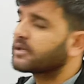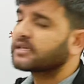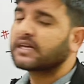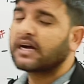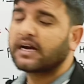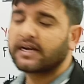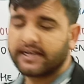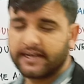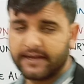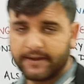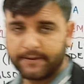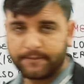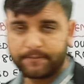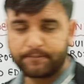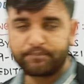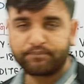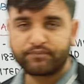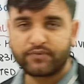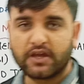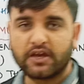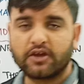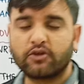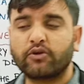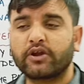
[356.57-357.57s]
प्रथा की
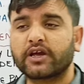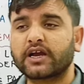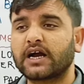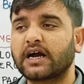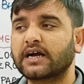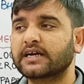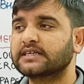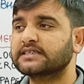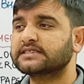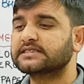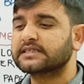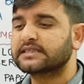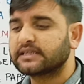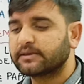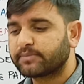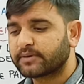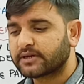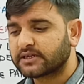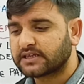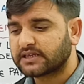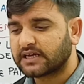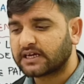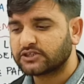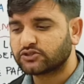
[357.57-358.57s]
इन्होंने कहा कि सती
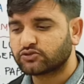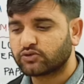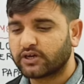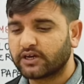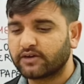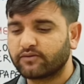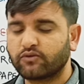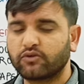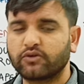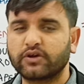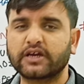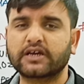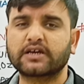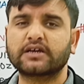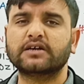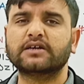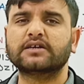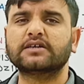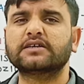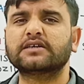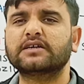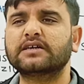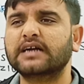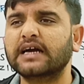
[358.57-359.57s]
प्रथा जो है वो एक
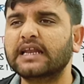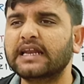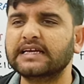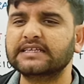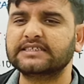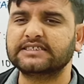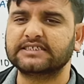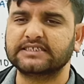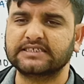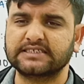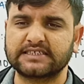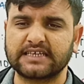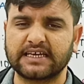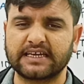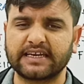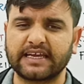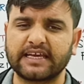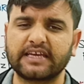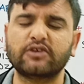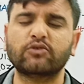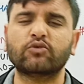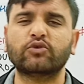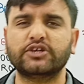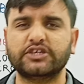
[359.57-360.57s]
गलत चीज़ है
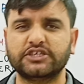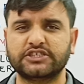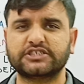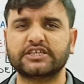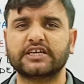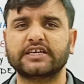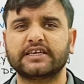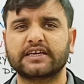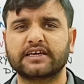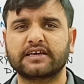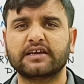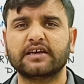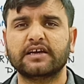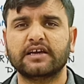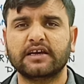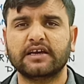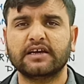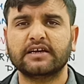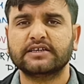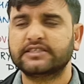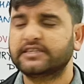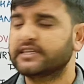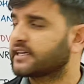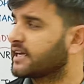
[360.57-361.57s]
नहीं होनी चाहिए
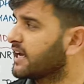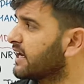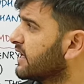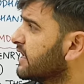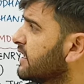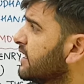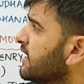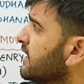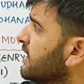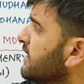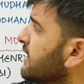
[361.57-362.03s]
ठीक है